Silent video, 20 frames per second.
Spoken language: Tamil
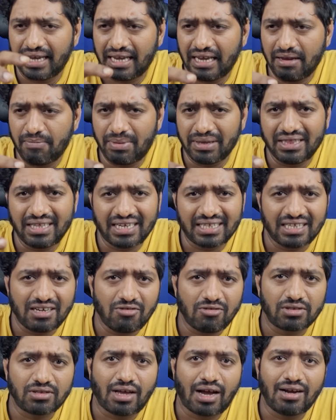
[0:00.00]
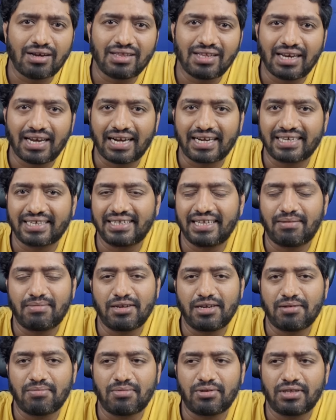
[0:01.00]
இப்போ இந்த இடத்துல ஒரு தாக்குதல் நடக்குது
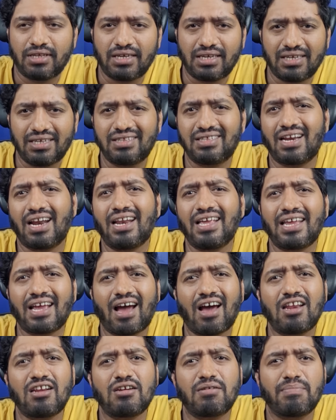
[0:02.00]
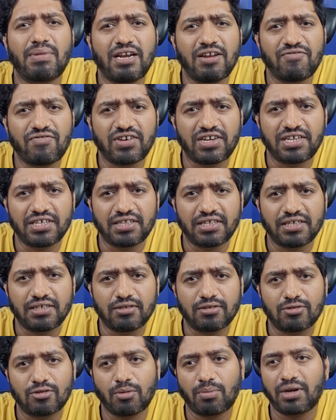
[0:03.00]
அப்படின்னும் போது இதனால் யாருக்கு பெனிஃபிட் இது
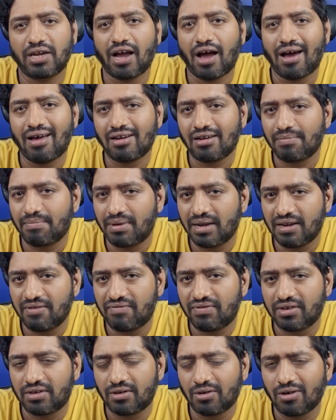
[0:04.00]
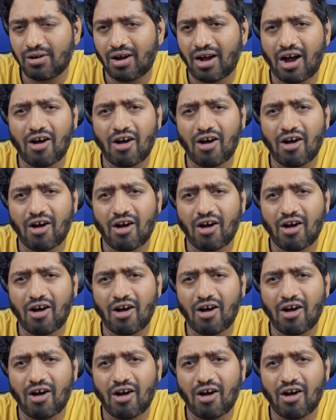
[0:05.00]
ஸோ இப்போ யாருக்கு பெனிஃபிட்டோ